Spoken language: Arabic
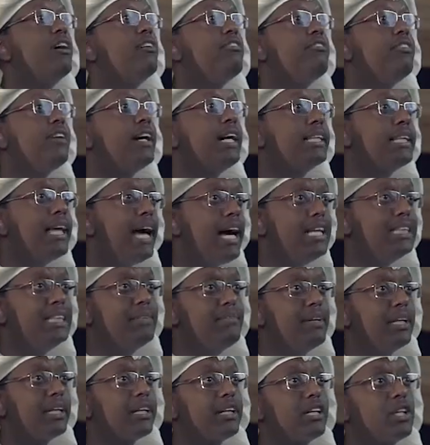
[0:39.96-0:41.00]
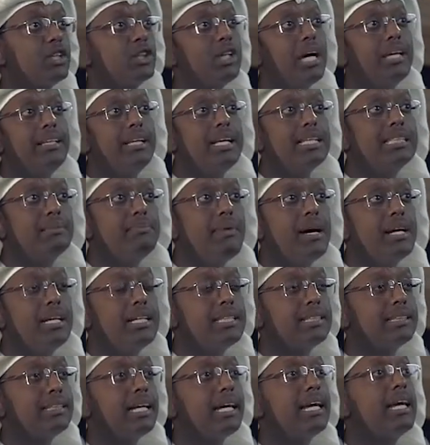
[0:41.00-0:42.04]
فقد هجم القرش على الأسماك
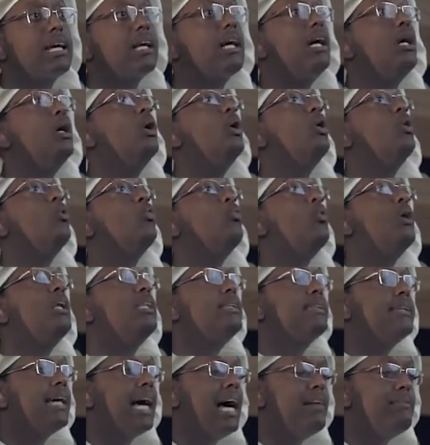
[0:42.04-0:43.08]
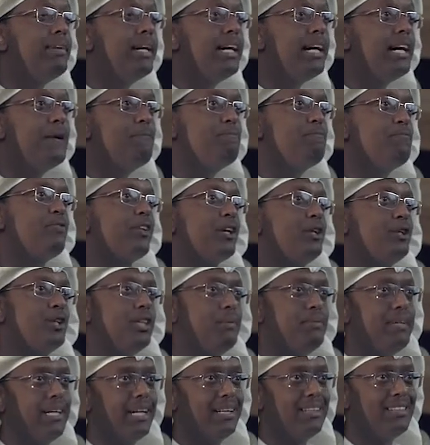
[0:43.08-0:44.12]
الصغيرة والتهمها
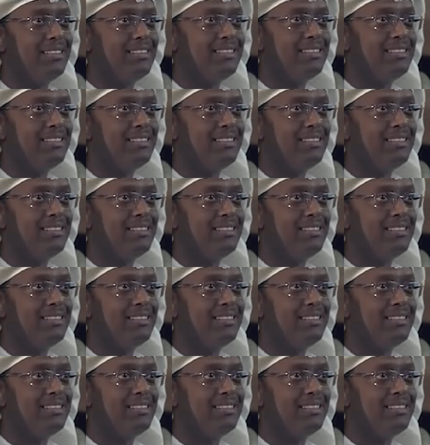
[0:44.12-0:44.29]
جميعا